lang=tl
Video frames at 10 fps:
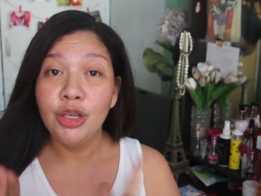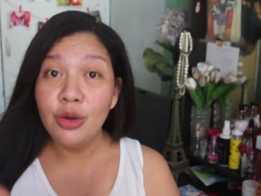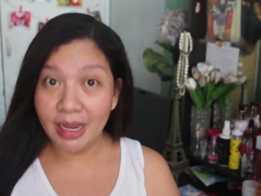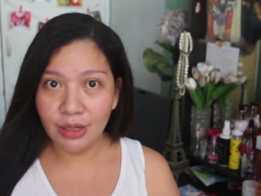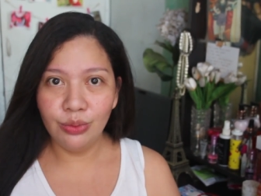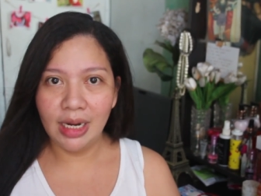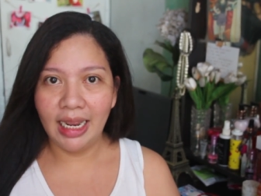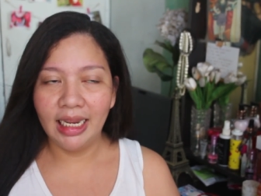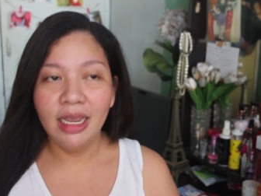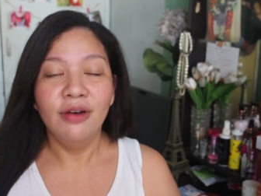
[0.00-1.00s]
yung may
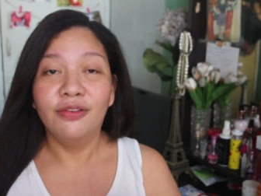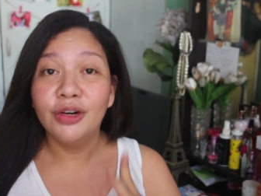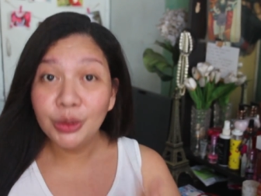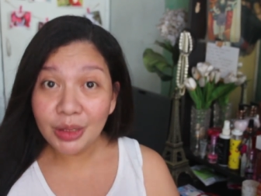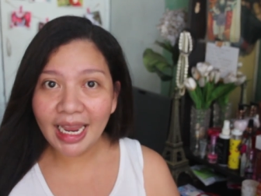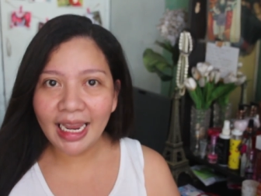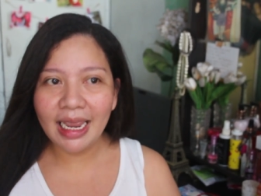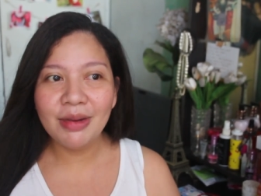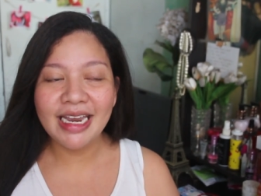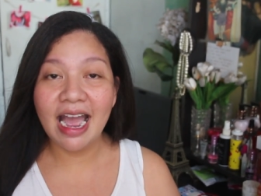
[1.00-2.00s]
kulay. For
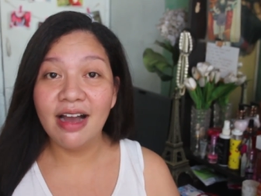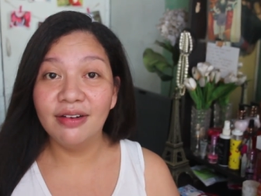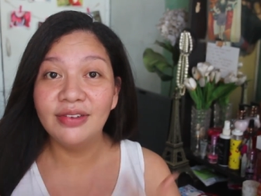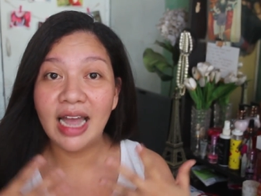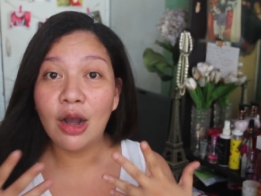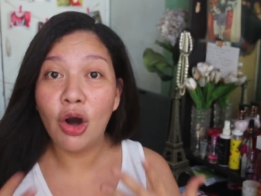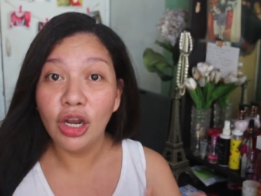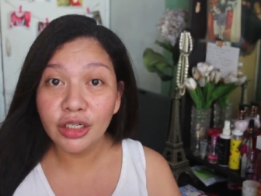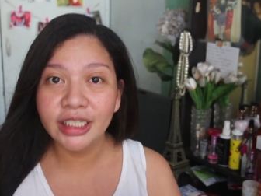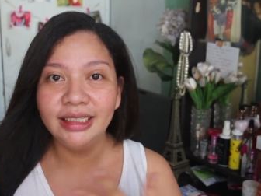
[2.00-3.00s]
today, I'm gonna have a
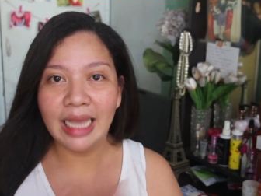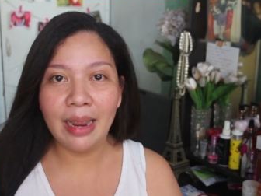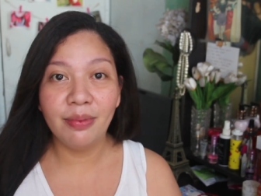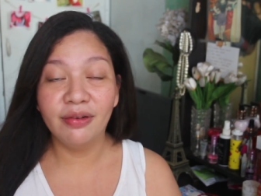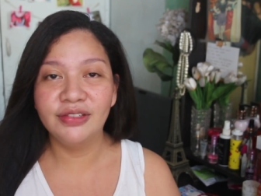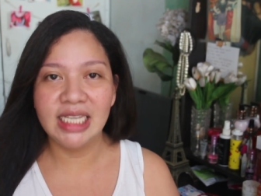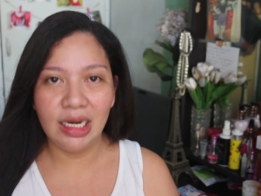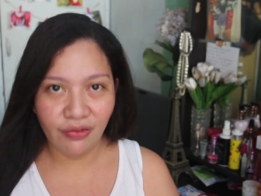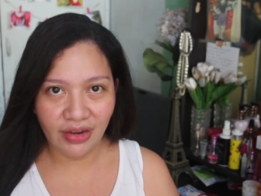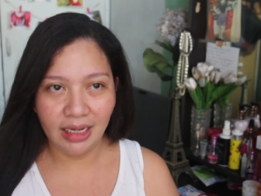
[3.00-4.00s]
colored type of
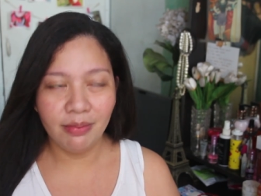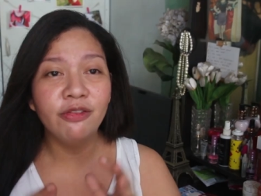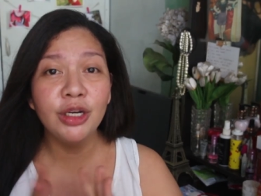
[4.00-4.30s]
cellophane.